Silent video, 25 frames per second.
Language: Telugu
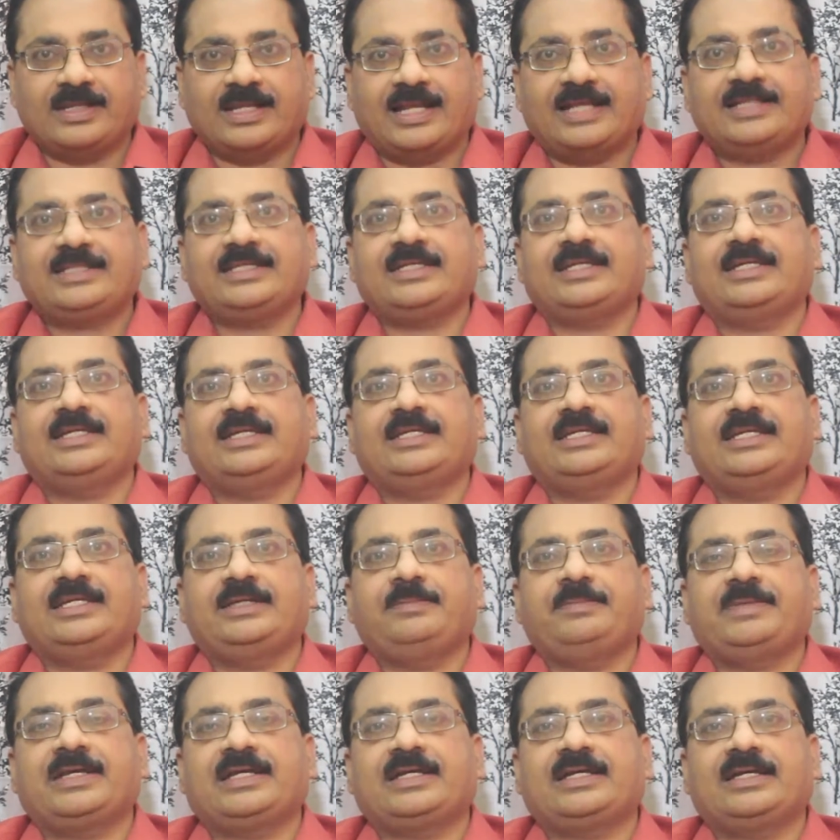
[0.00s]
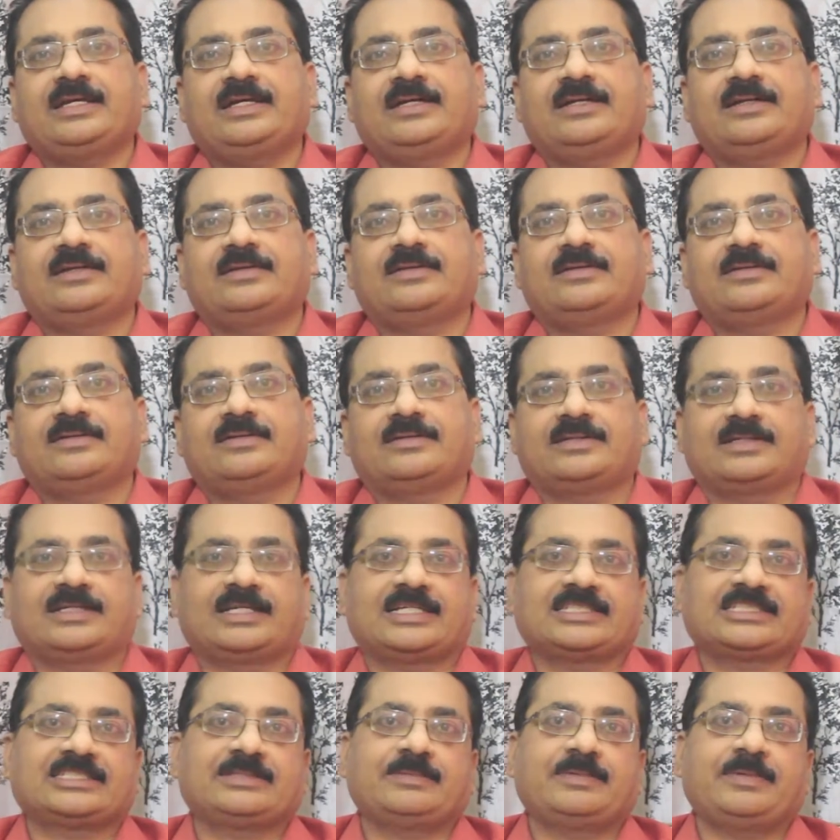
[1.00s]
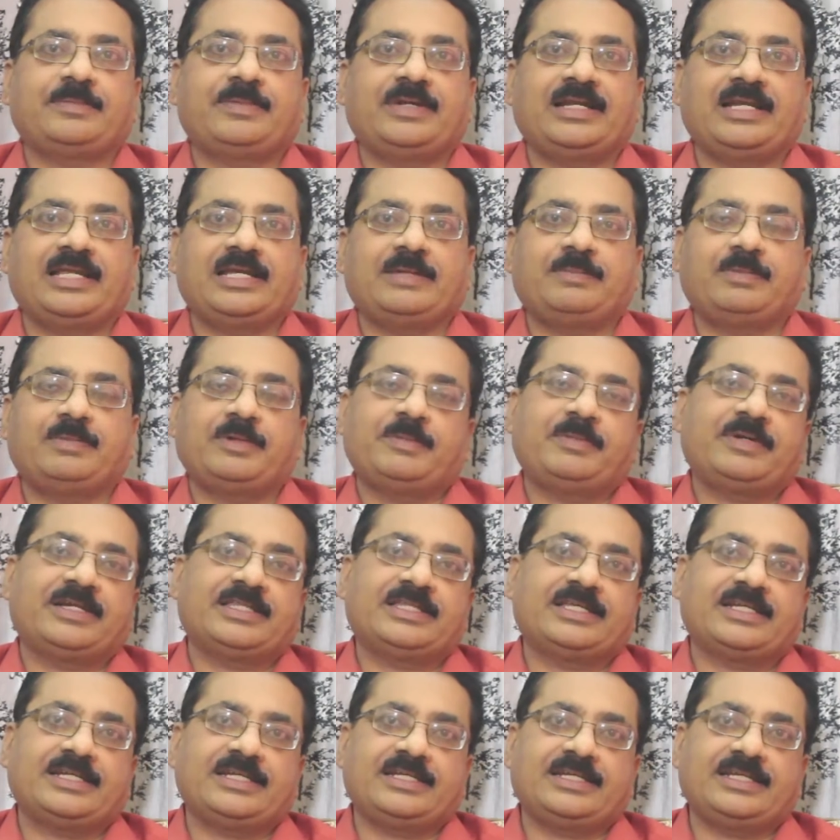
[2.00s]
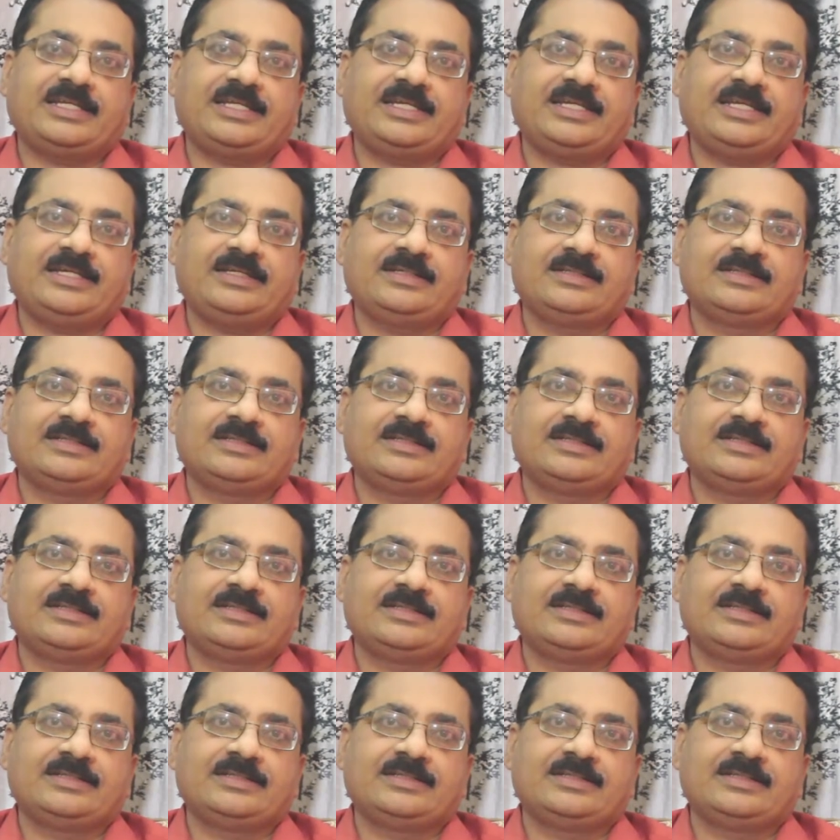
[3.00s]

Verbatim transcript: అయితే ఈ మెగా కస్టమర్ మేళా ఎప్పుడు పెడతారంటే